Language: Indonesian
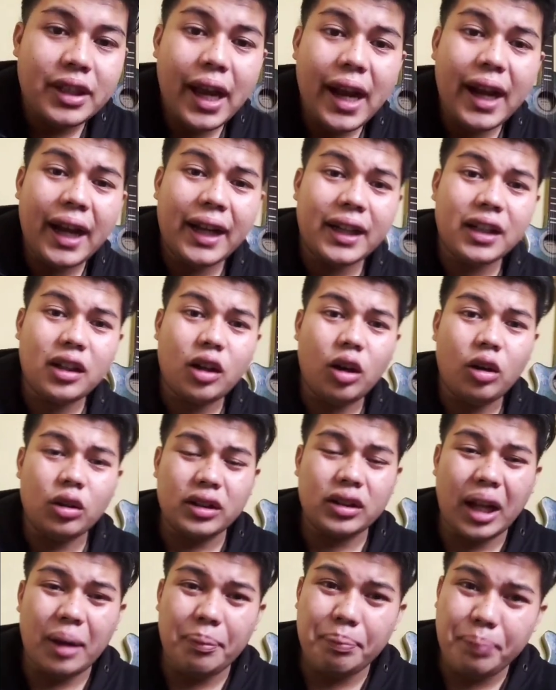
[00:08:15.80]
Jangan
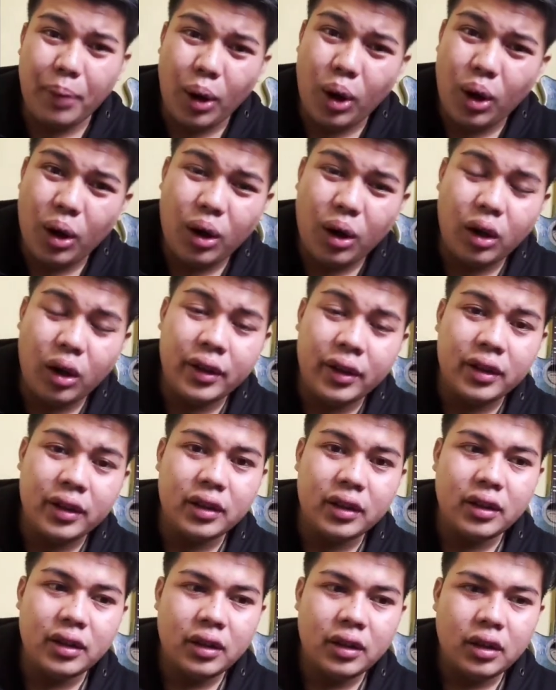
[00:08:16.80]
kau telepon,
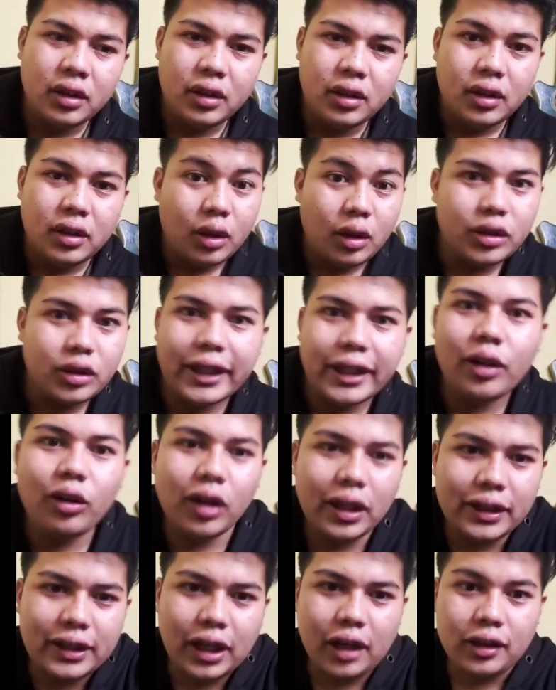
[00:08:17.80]
kau
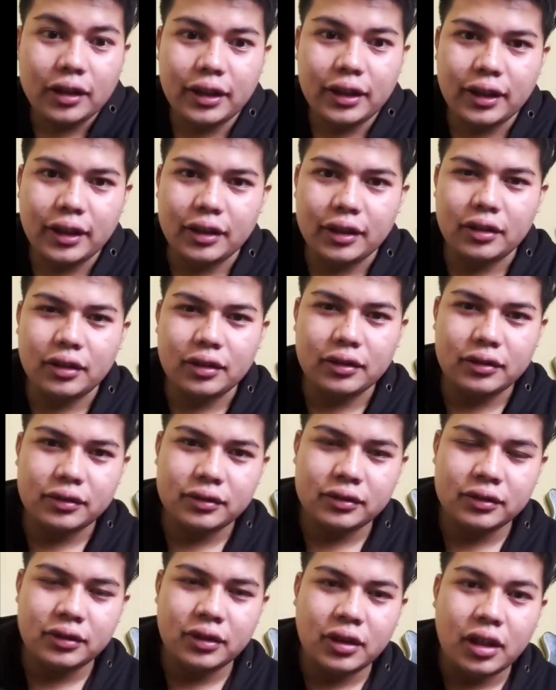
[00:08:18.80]
senggol aja gini gitu.
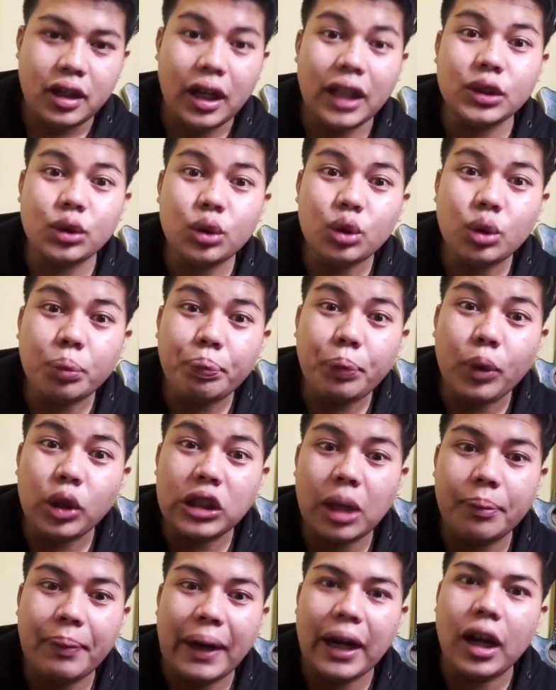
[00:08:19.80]
Langsung
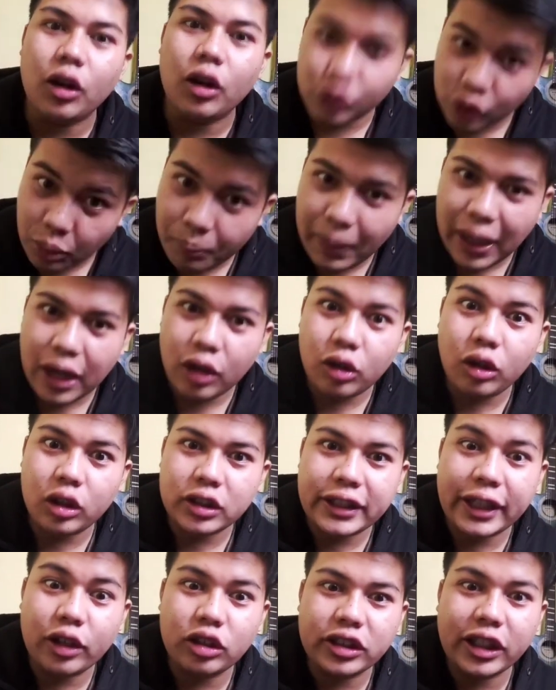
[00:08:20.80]
tupuknya kepala kau. Coba lah kau
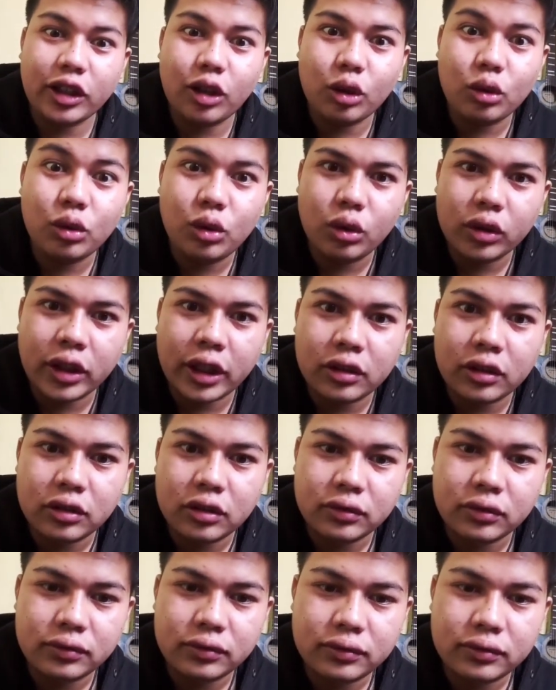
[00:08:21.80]
kesenggol-senggol gunungnya
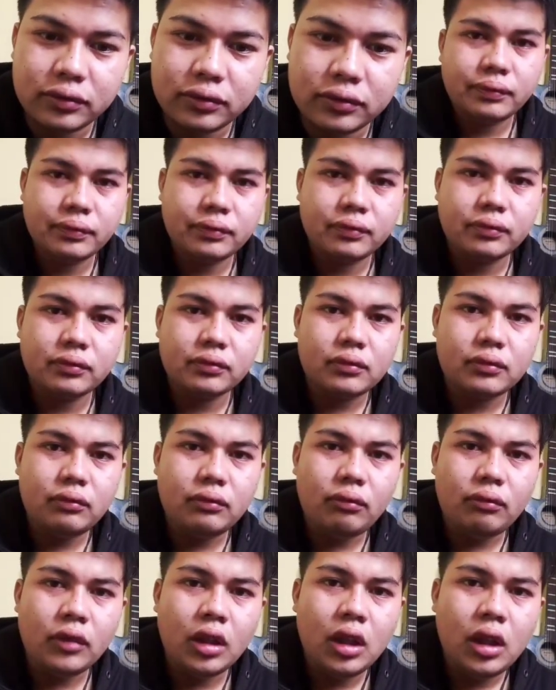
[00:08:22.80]
tuh.
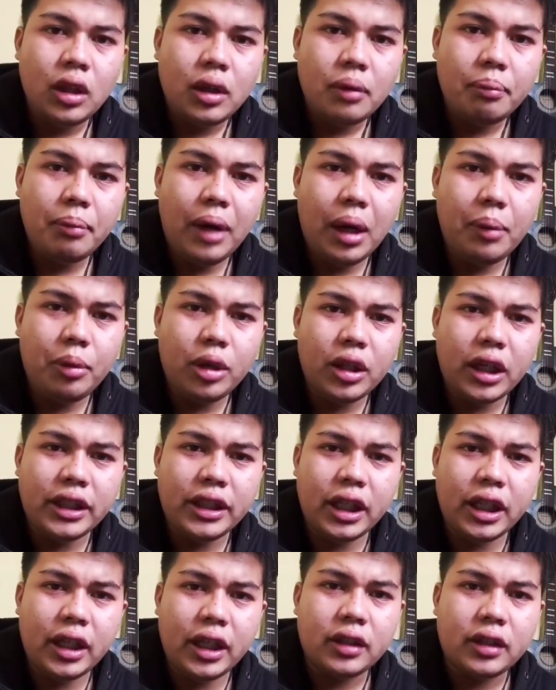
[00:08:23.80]
Bang mau
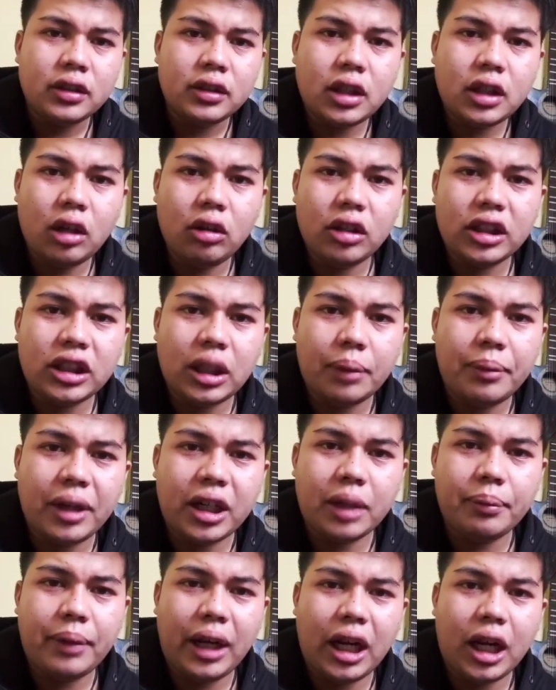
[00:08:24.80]
nanya, kalau kita
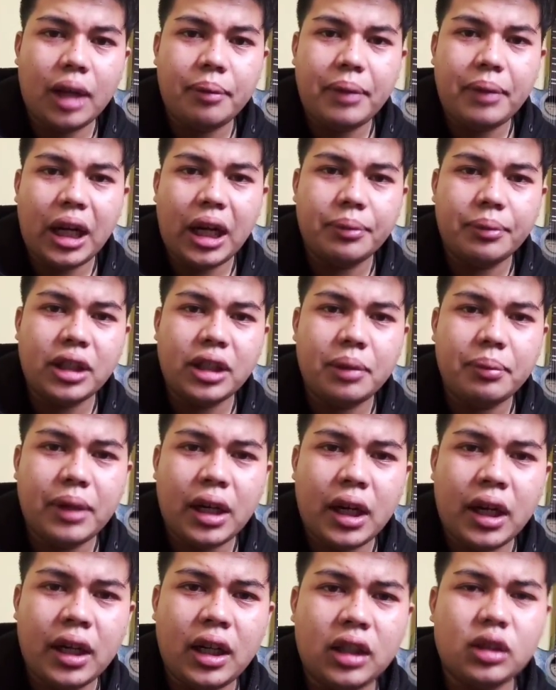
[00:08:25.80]
makan malam, malamnya
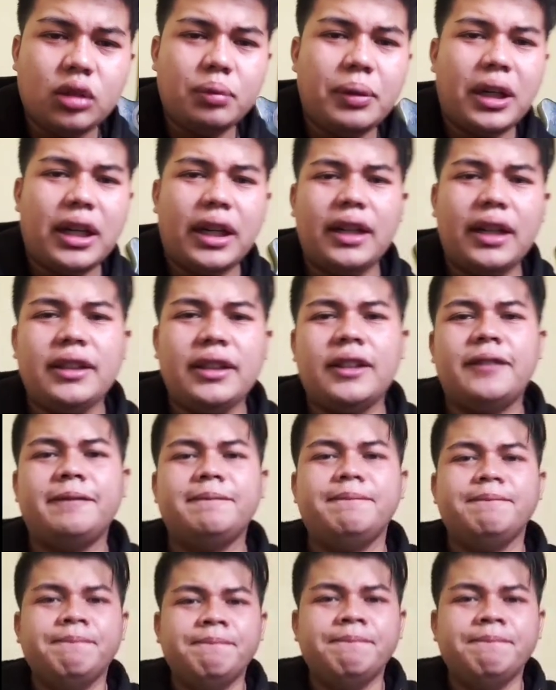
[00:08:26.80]
dimakan atau makanannya?